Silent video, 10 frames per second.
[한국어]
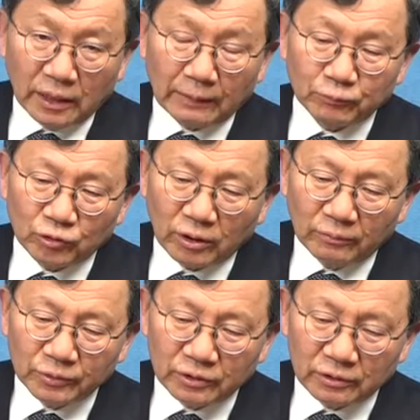앞뒤가
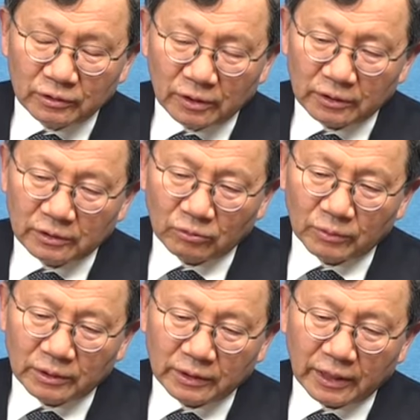없는
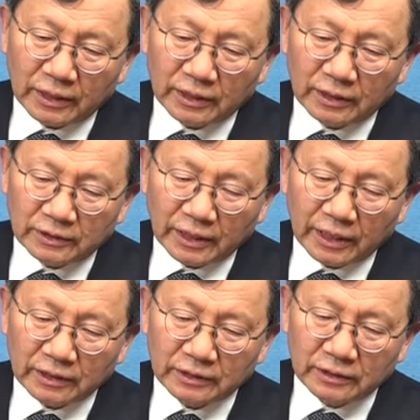정말
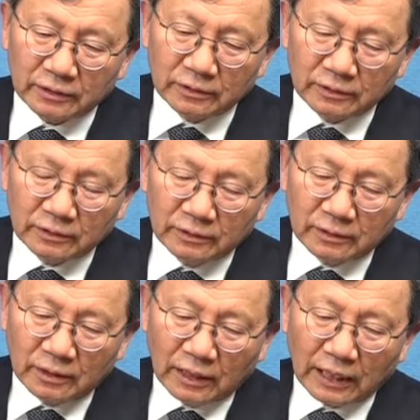개생
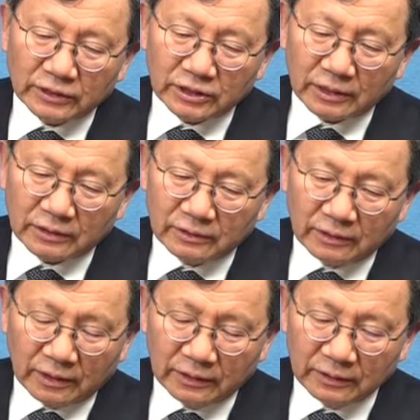아치 같은
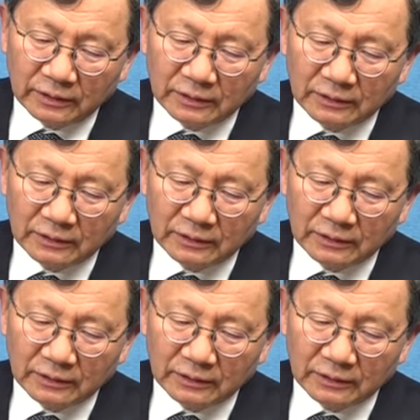아유.